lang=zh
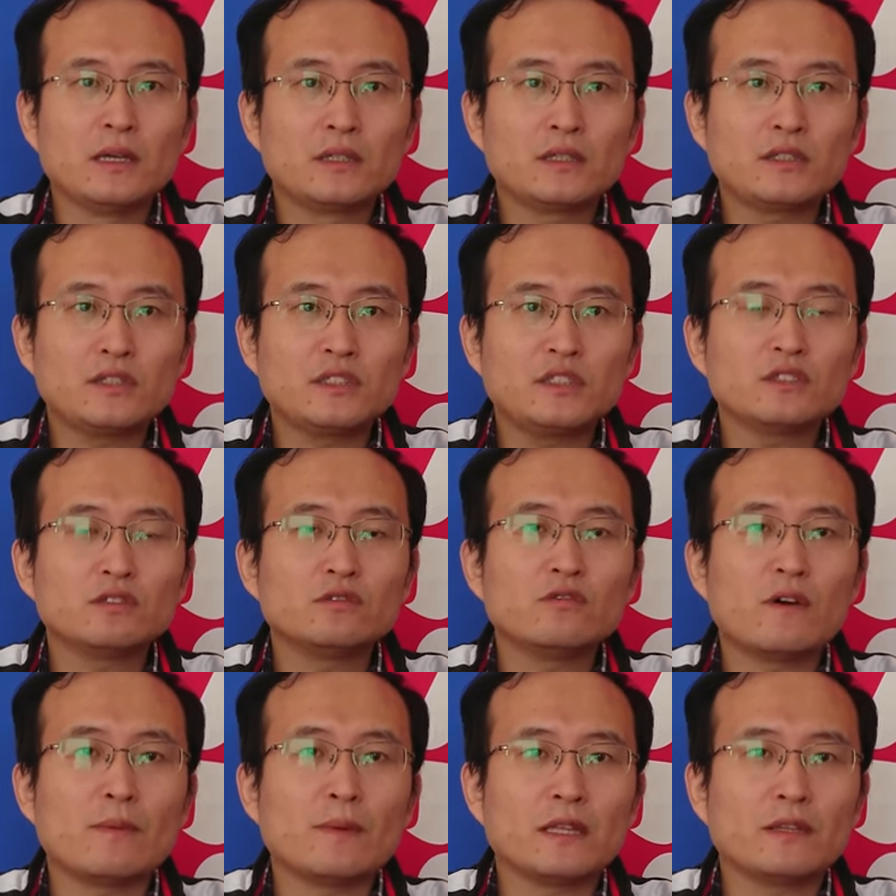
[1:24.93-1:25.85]
至于进攻
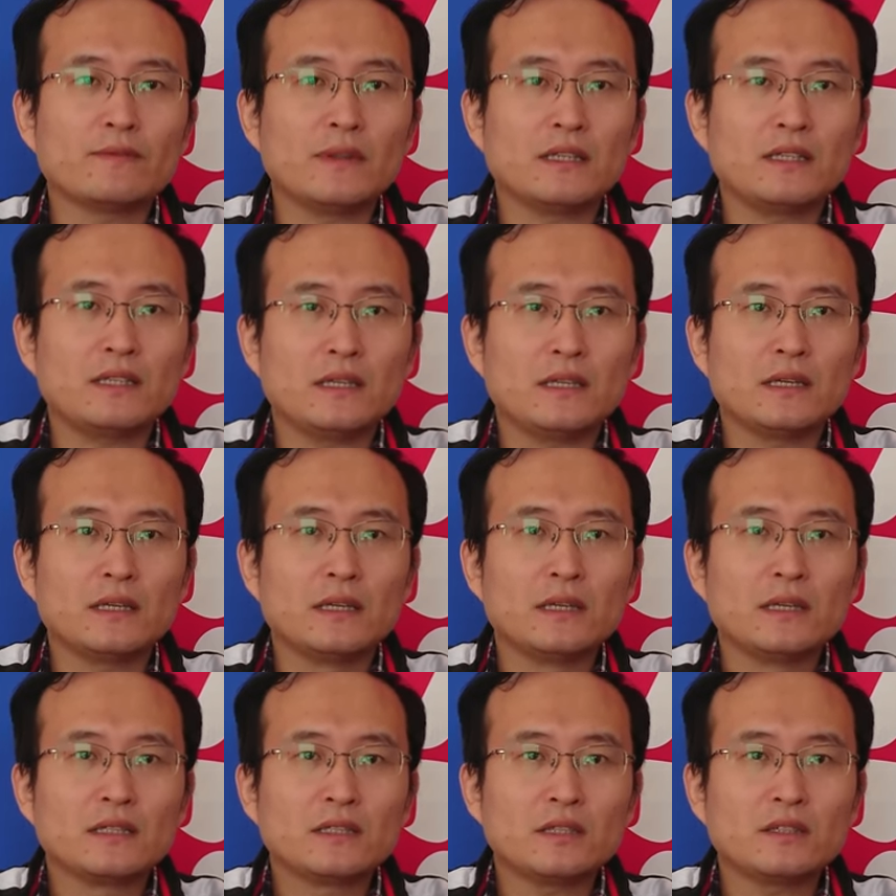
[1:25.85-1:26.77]
方面的问题，
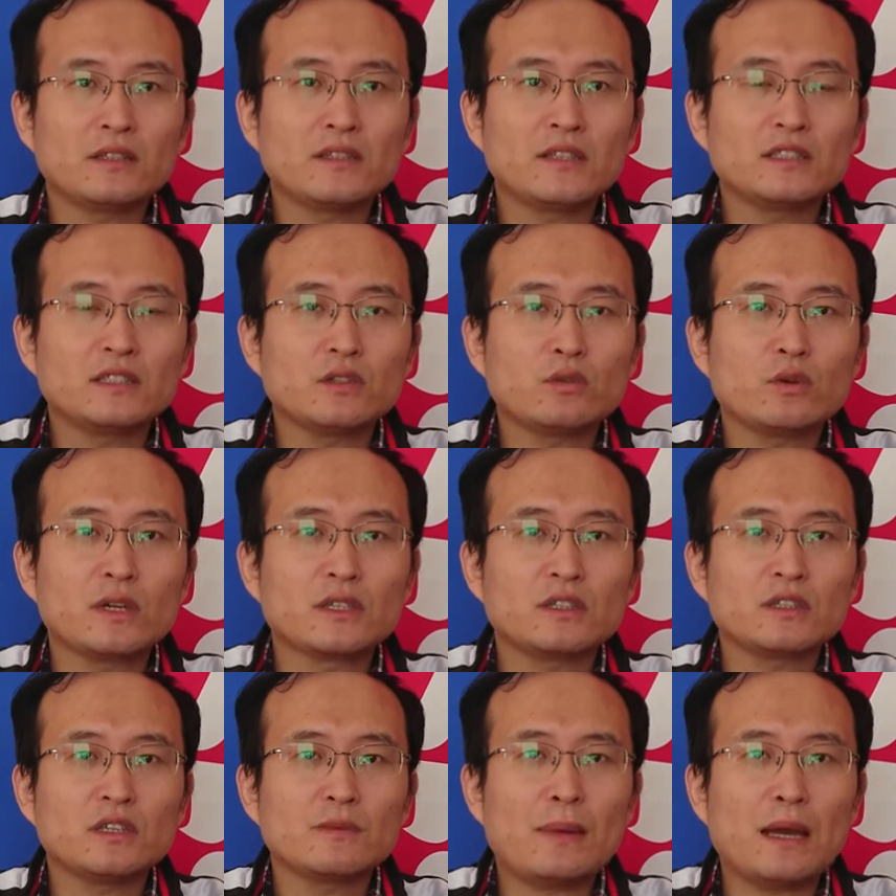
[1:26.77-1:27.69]
相信在经过了
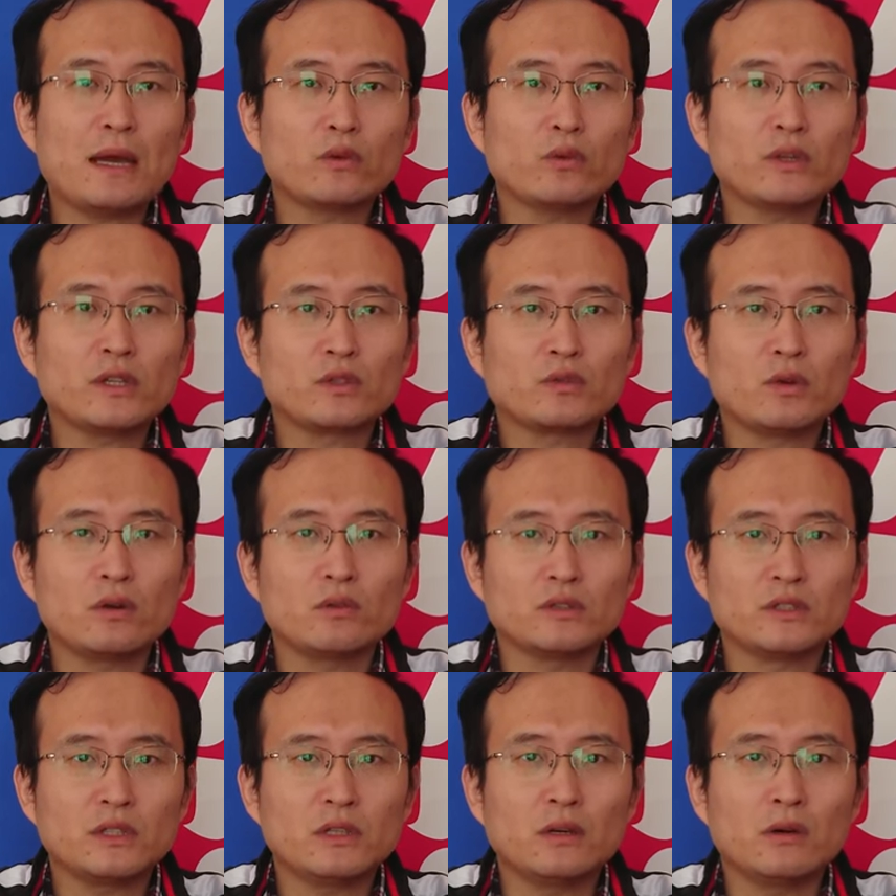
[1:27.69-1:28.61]
将近半个多月的窗口
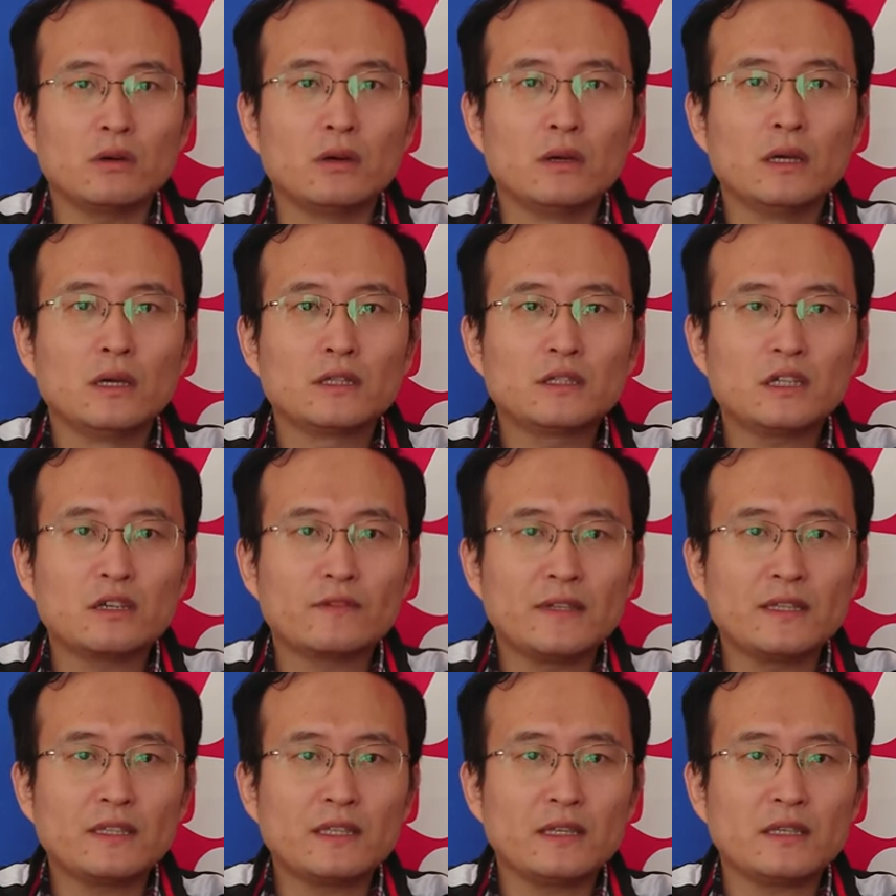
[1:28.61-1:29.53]
期后，这个
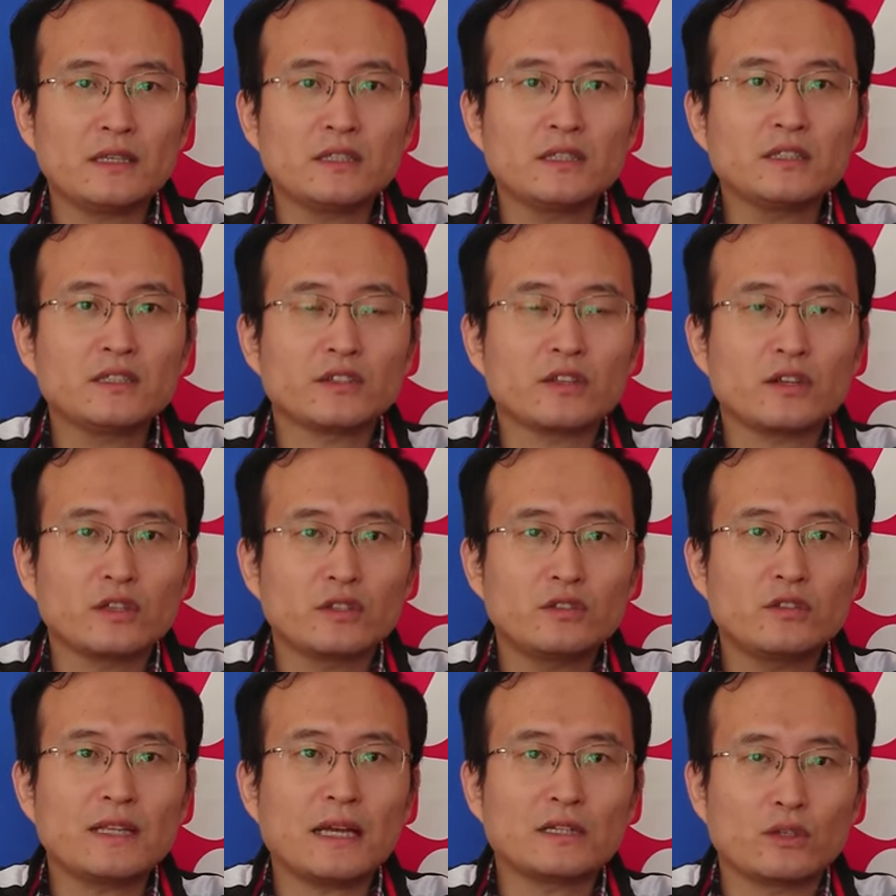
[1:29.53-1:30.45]
问题已经得到了
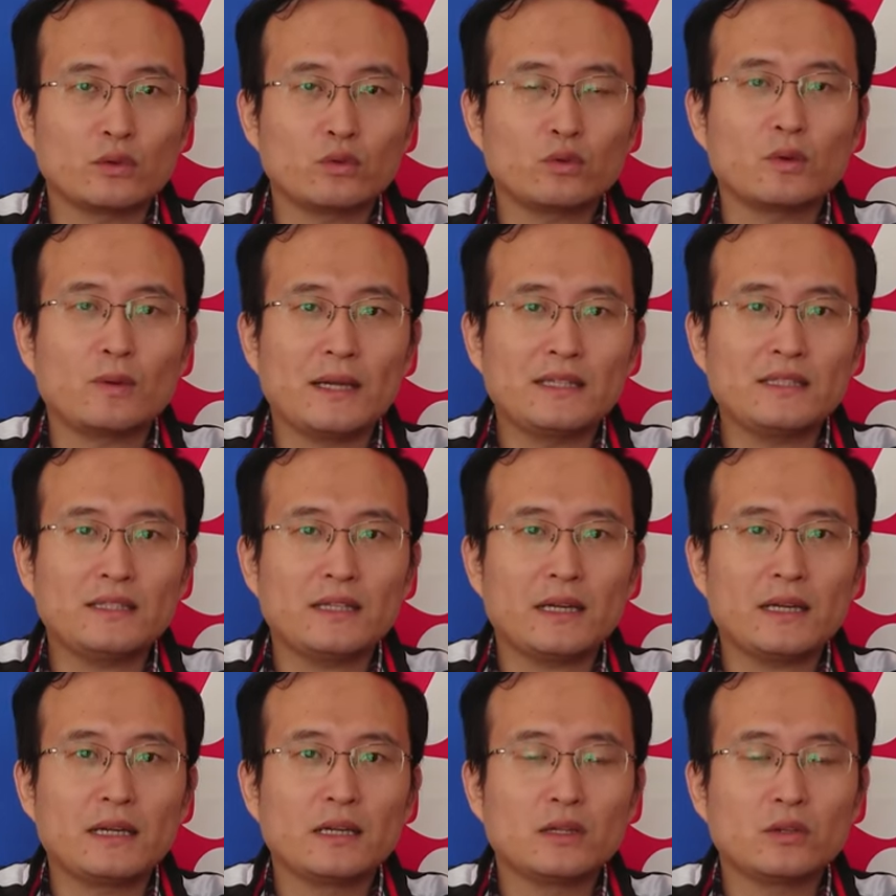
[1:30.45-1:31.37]
最大程度的缓
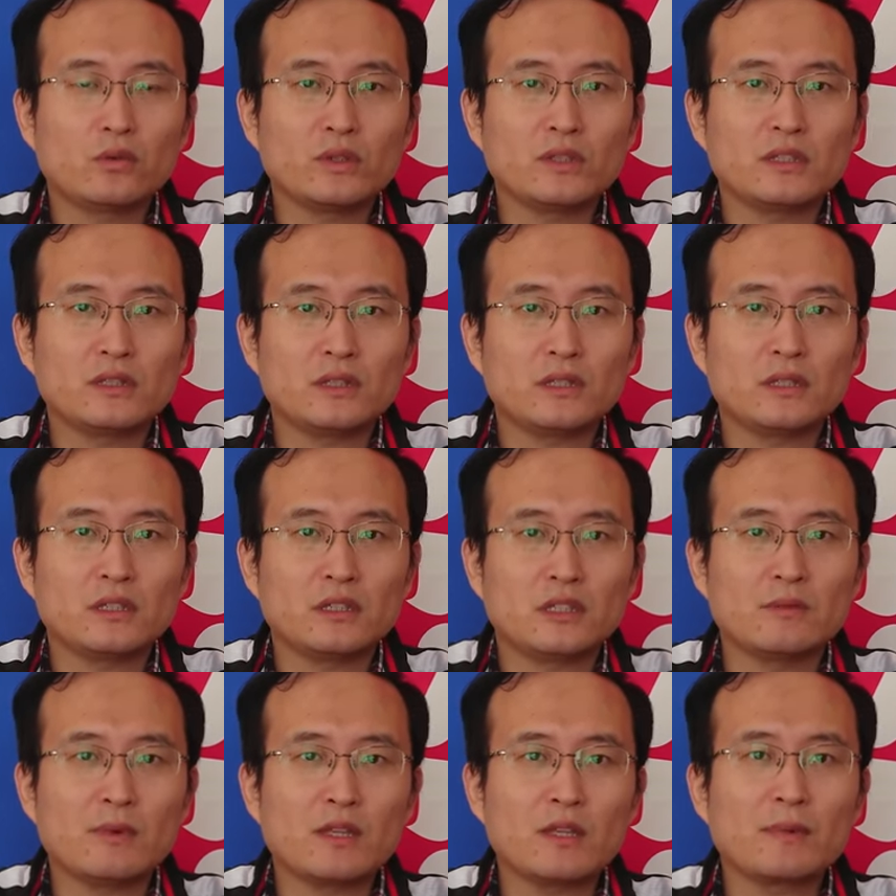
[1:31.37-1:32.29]
解。对此，
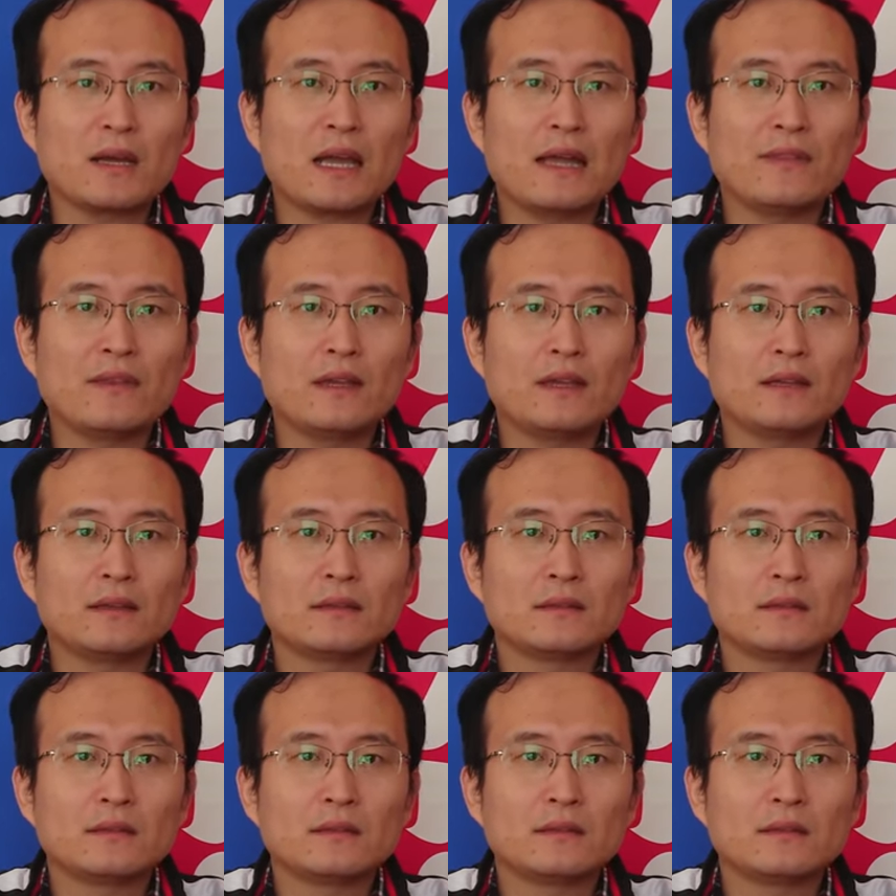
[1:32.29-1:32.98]
你们怎么看呢？